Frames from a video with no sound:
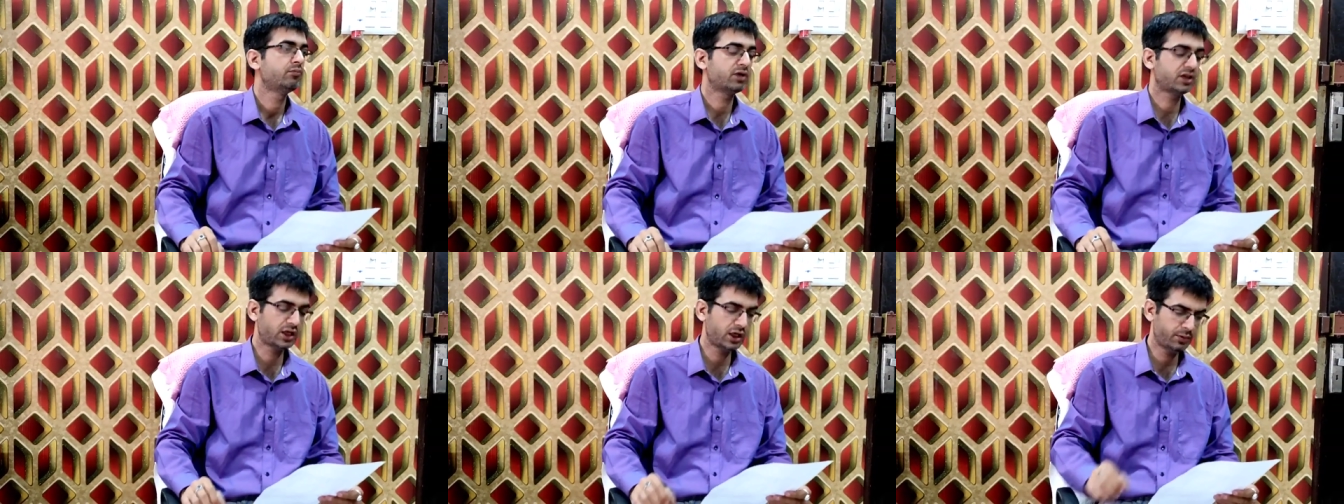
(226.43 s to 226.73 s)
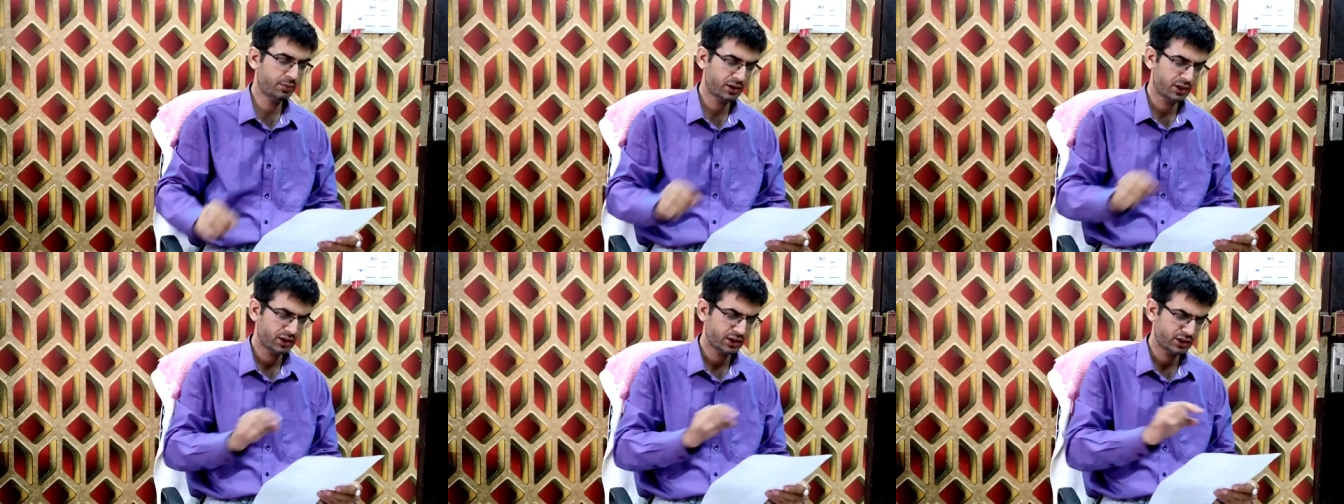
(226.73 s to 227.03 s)

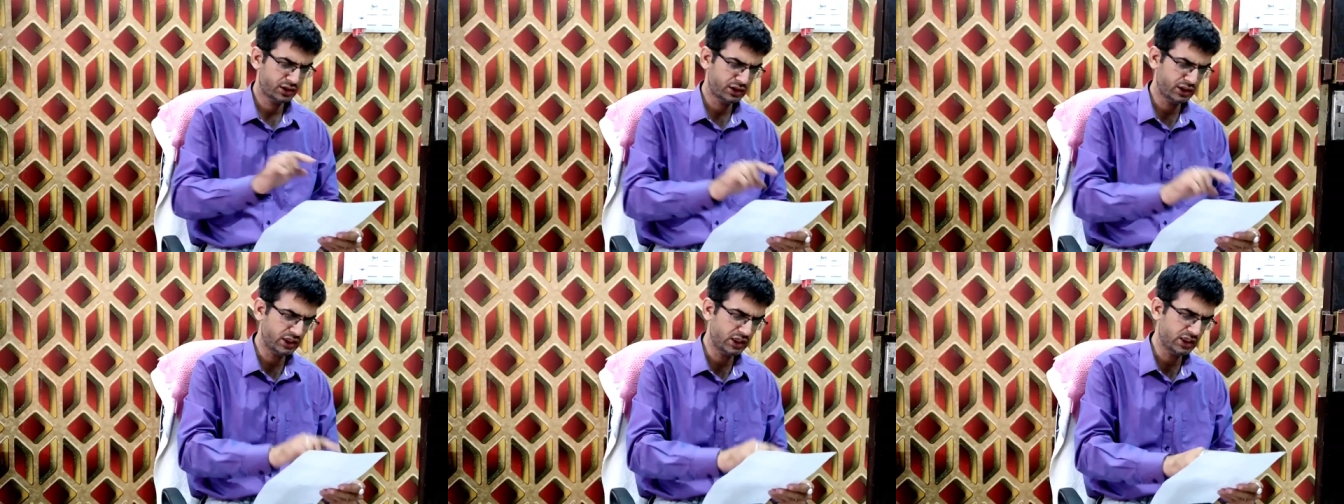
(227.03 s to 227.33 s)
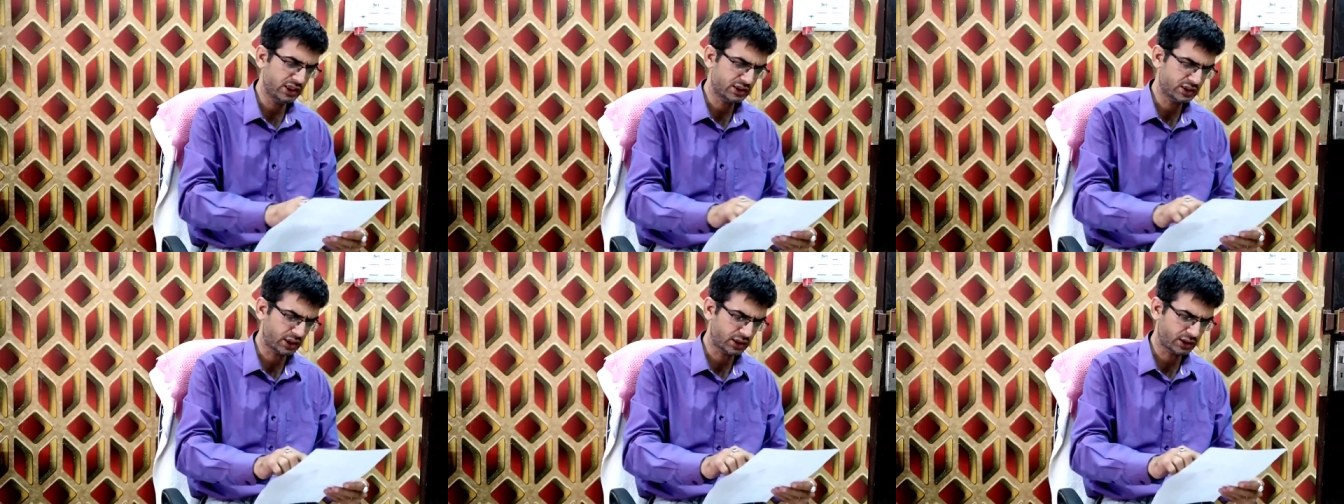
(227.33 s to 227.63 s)
मतलब
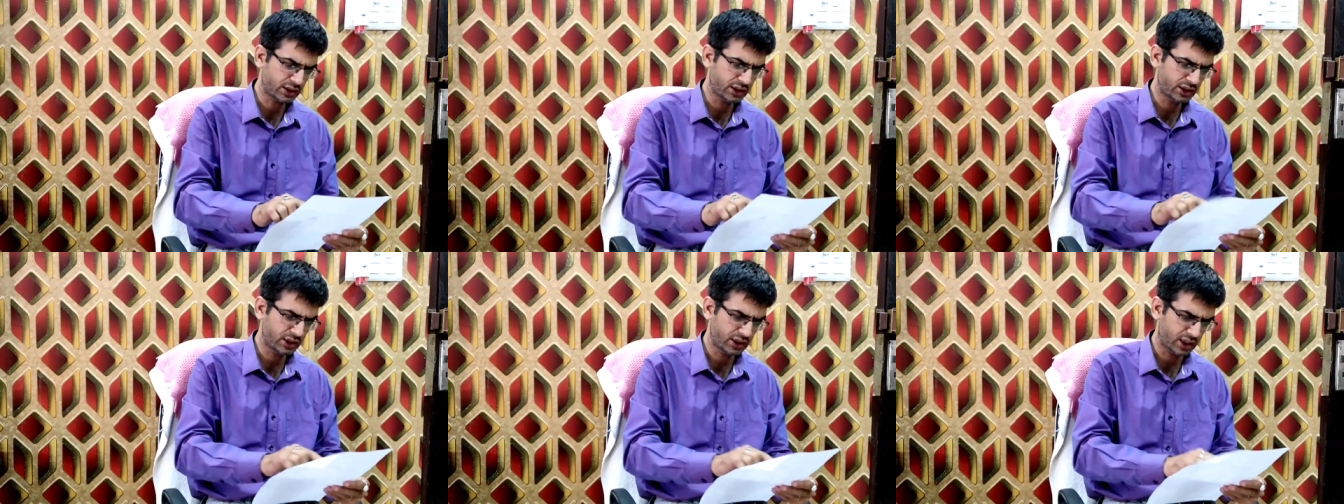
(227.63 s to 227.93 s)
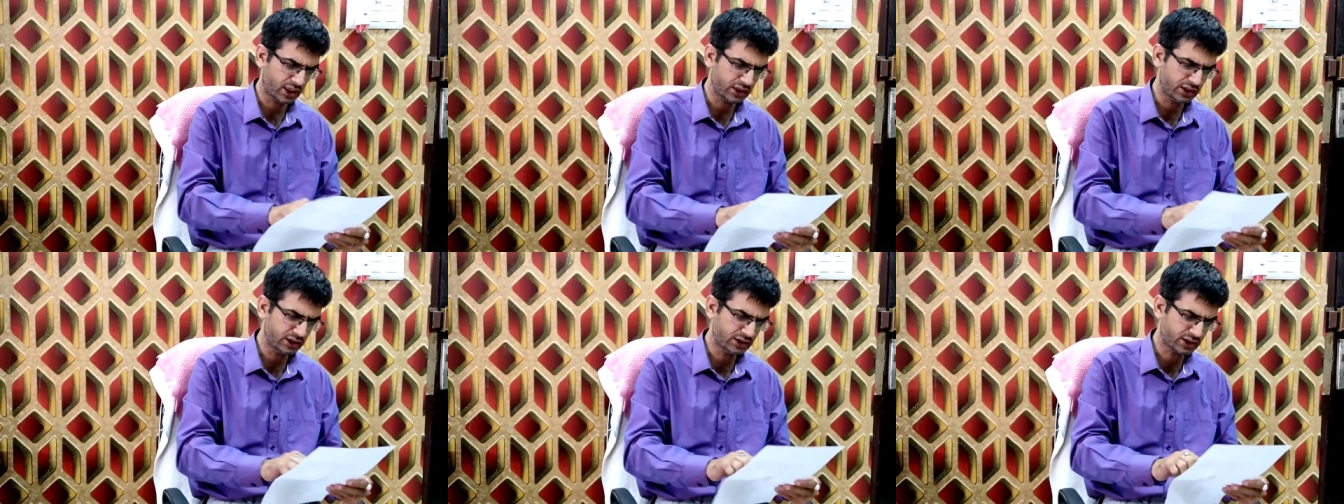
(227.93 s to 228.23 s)
नीली टट्टी
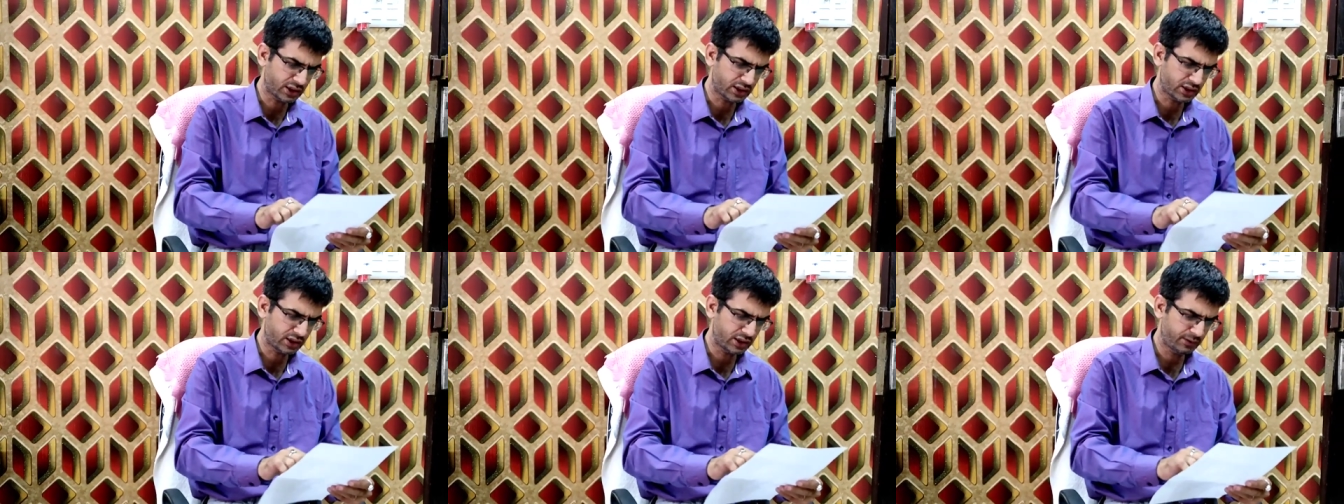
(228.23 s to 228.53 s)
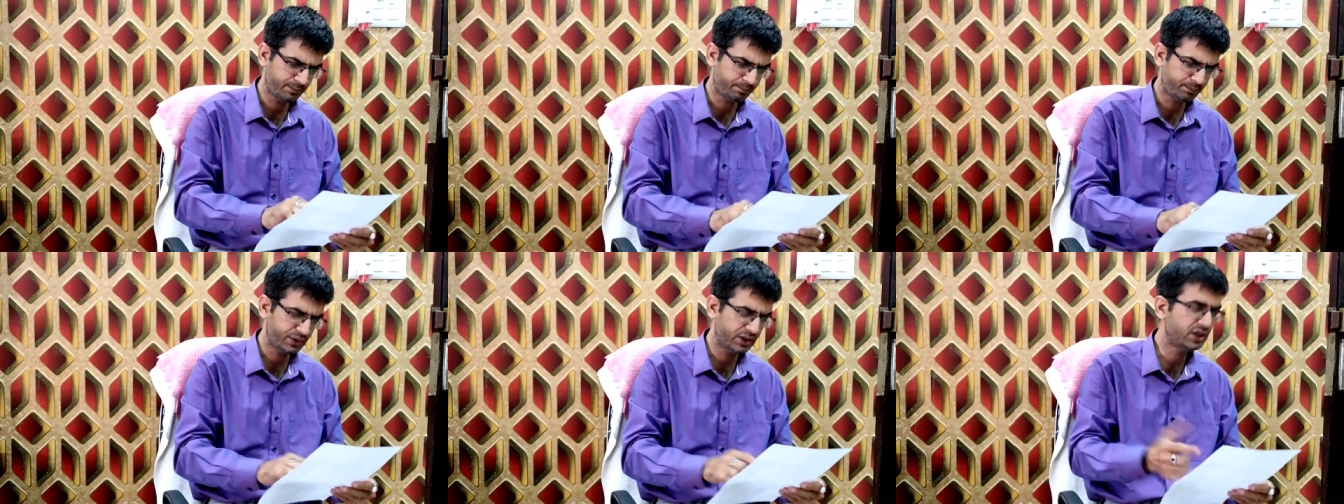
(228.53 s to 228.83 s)
हरी
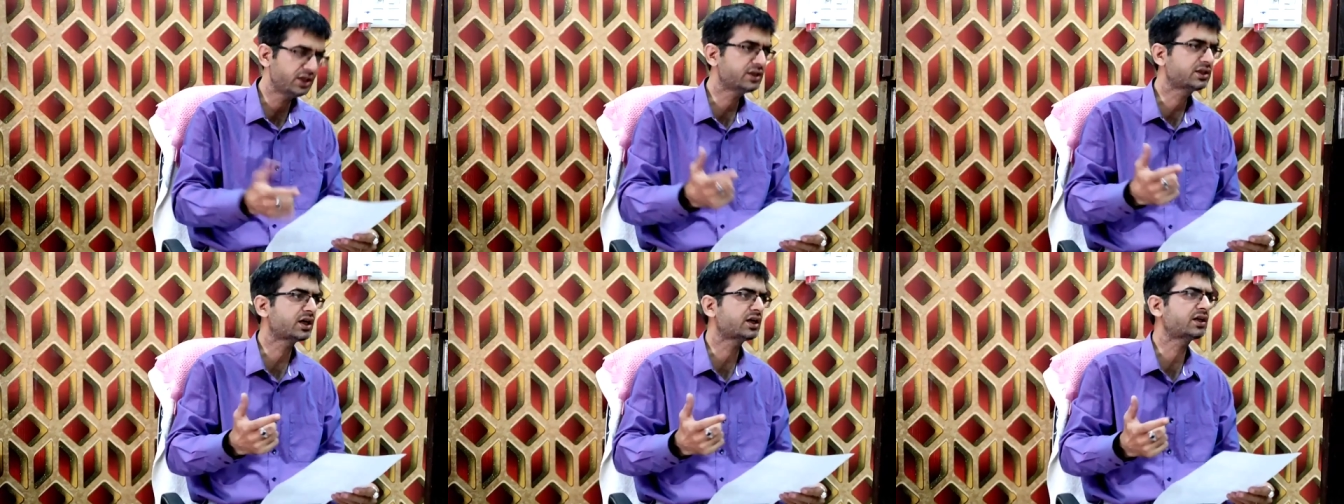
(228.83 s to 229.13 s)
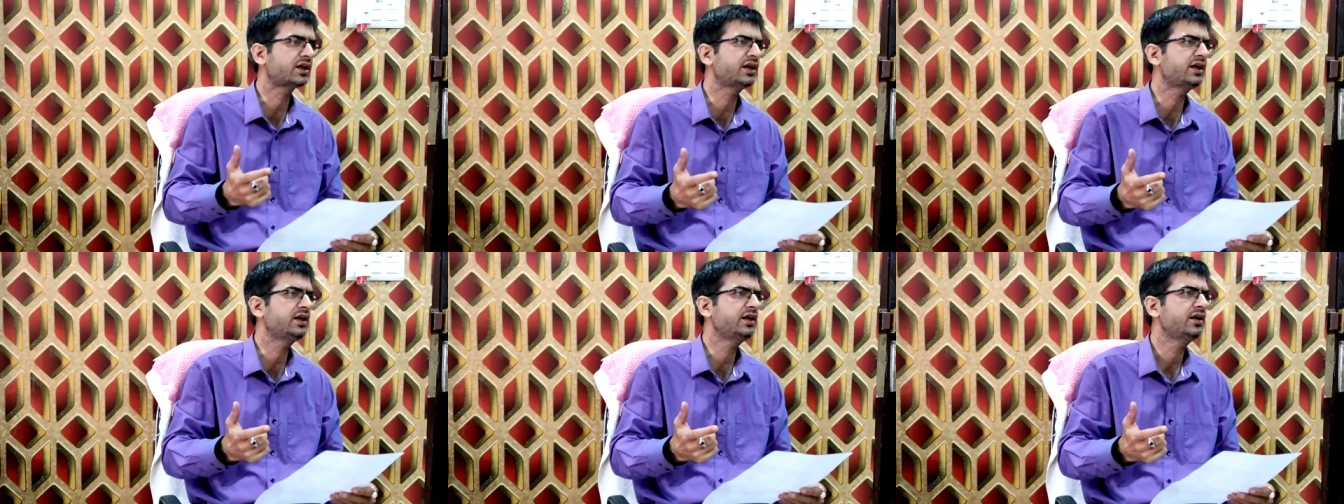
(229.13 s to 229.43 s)
टट्टी पीली
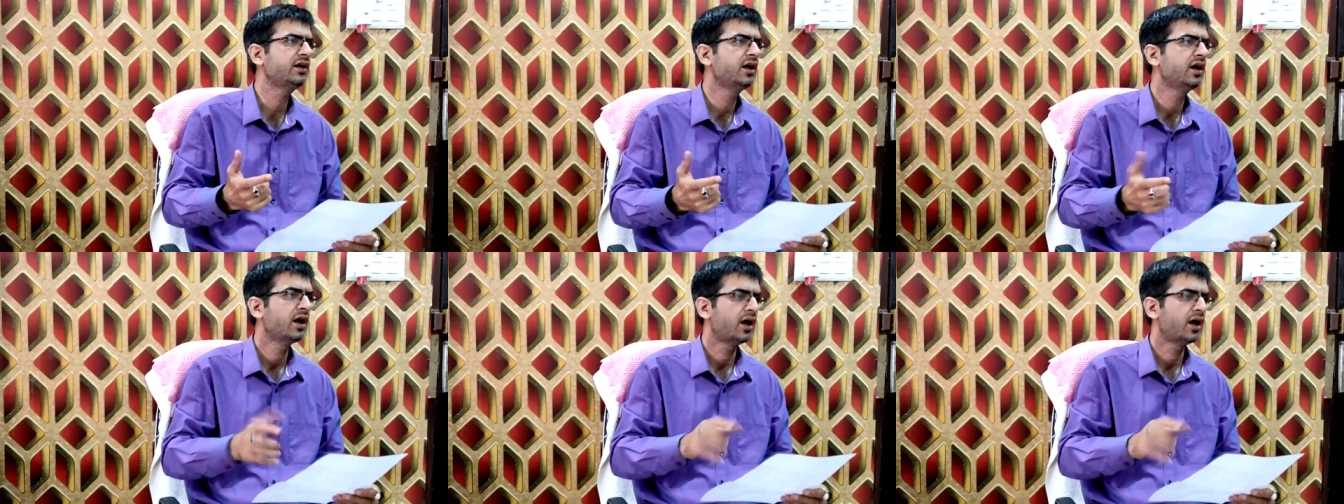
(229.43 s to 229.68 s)
टट्टी